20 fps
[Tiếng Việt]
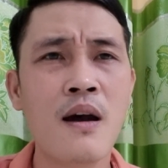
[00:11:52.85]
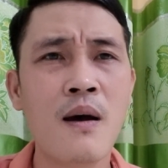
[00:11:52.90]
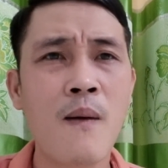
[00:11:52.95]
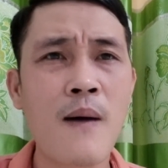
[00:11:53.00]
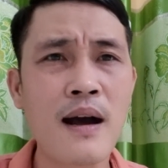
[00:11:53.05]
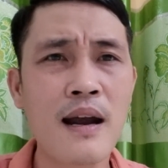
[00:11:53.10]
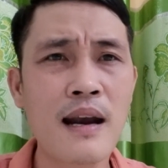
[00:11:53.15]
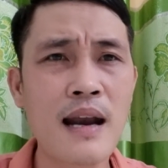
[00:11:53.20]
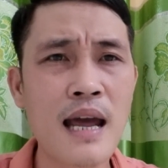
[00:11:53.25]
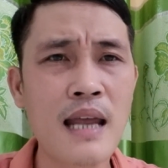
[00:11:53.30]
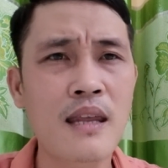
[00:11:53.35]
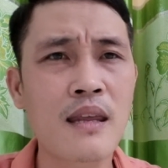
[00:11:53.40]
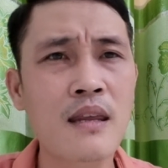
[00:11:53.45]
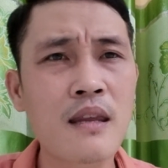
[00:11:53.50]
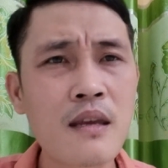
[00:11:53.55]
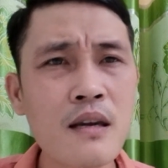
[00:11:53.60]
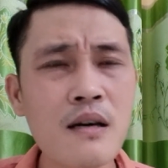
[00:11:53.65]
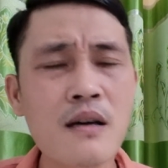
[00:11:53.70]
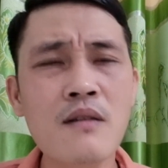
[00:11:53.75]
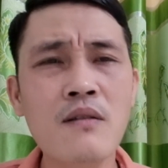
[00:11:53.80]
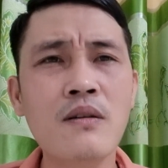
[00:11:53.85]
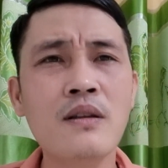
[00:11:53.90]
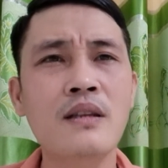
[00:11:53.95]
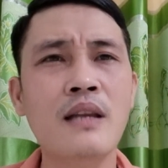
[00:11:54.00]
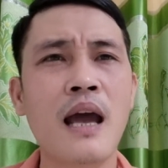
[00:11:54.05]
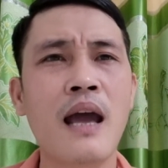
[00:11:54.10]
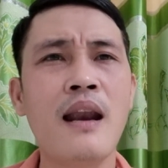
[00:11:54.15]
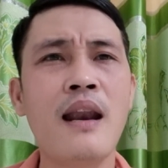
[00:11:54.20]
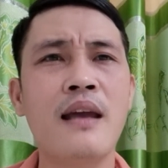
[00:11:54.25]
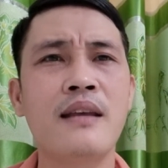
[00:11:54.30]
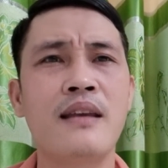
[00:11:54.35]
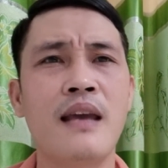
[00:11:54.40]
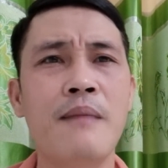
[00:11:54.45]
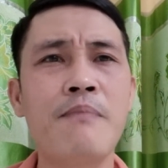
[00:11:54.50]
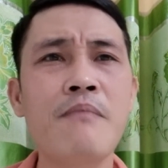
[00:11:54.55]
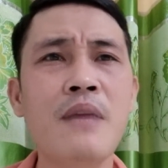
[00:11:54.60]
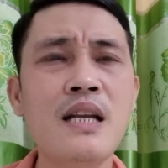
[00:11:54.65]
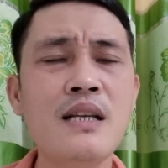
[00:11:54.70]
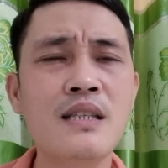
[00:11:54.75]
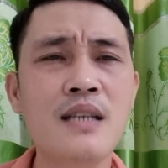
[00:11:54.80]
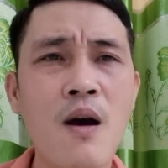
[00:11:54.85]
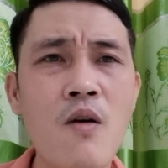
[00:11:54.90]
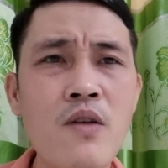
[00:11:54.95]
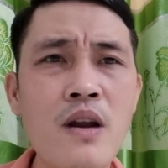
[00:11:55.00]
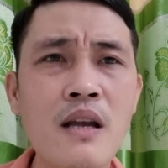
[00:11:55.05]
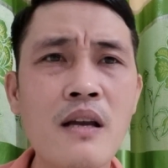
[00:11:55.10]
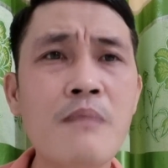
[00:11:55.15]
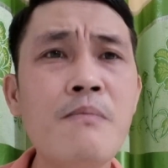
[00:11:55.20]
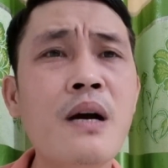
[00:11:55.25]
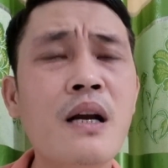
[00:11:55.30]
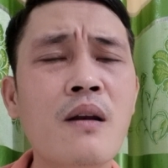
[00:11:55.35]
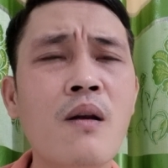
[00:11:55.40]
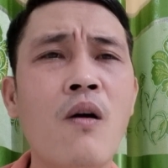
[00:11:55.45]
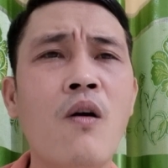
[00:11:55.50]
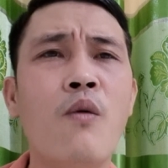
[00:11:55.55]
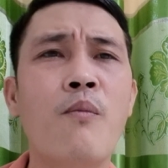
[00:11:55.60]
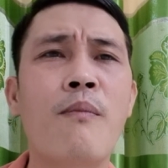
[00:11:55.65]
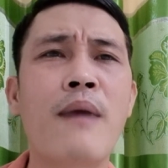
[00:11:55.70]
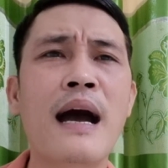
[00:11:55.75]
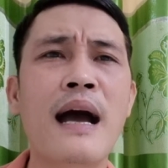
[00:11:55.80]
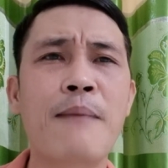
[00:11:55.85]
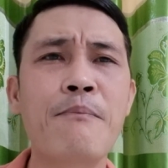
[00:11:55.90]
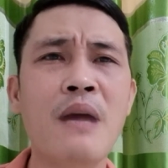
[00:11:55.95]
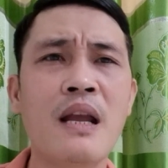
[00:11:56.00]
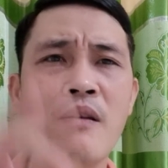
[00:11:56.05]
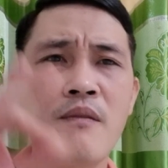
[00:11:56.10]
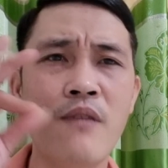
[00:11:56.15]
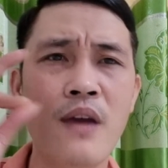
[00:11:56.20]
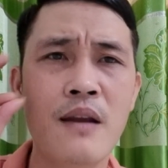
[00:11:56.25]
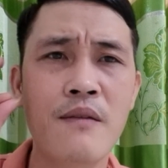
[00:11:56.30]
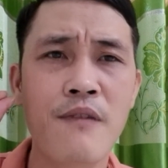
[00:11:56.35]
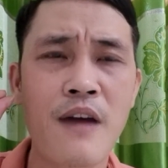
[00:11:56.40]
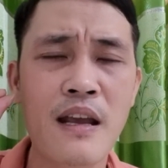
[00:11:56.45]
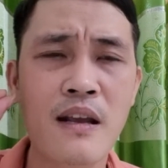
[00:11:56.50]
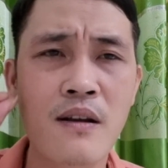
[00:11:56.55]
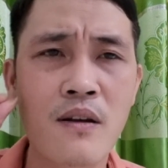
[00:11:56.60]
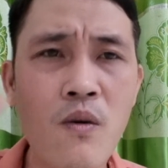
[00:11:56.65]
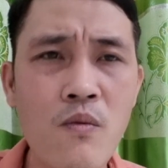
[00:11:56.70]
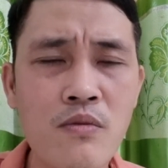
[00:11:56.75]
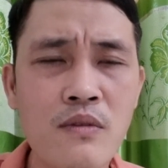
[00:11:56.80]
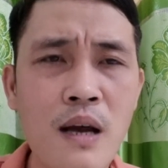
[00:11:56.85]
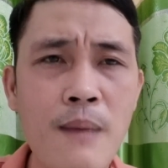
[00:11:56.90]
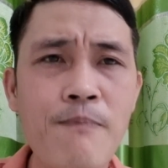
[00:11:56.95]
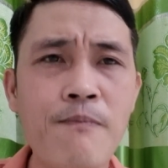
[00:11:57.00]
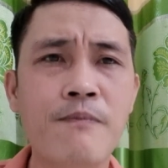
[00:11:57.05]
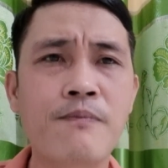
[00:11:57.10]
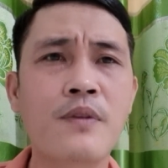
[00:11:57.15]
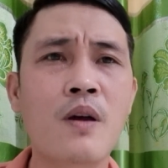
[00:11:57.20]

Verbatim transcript: hoặc là chưa có thể là diễn biến xấu đến cái mức độ mà bệnh viện phải cung cấp